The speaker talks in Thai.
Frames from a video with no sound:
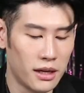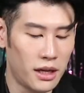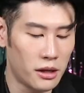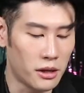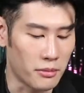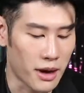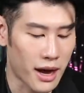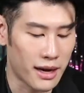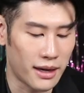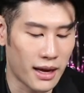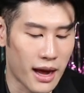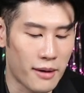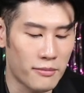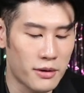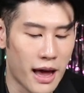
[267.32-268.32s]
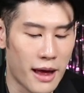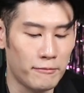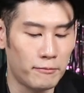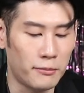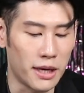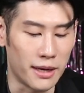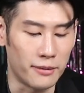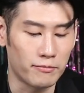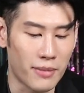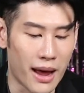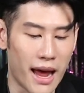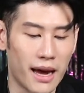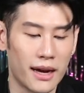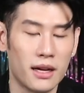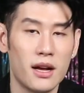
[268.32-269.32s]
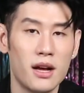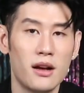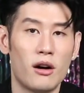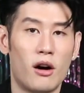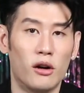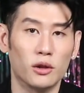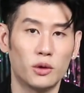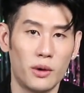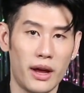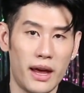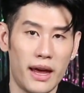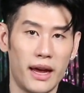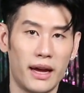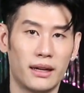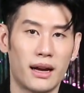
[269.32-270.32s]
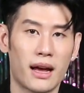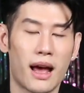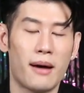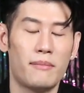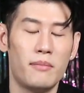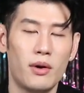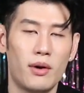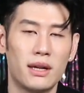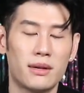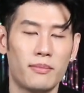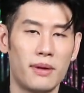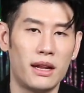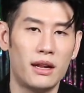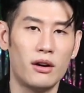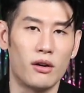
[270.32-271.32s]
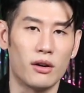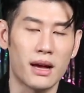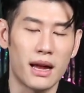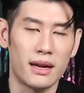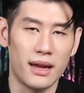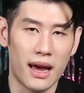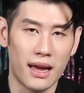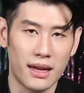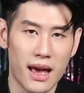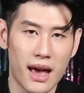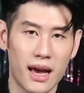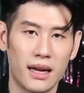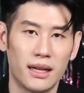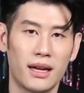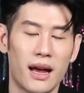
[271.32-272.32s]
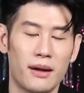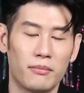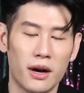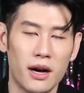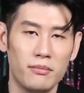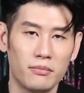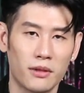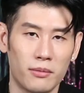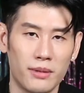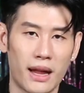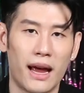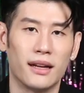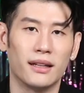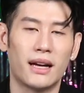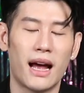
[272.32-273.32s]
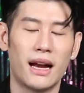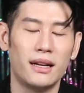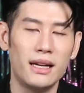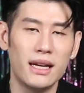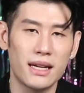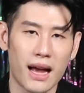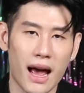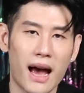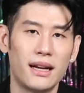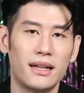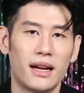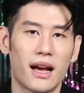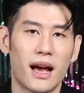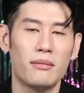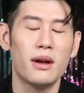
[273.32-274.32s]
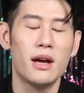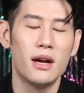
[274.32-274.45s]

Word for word: ที่สำคัญนะครับการเปลี่ยนแปลงของตัวเองนะครับไม่ว่าจะเป็นเรื่องของการย้ายงานการเพิ่มตำแหน่งการเลื่อนขั้นนะครับ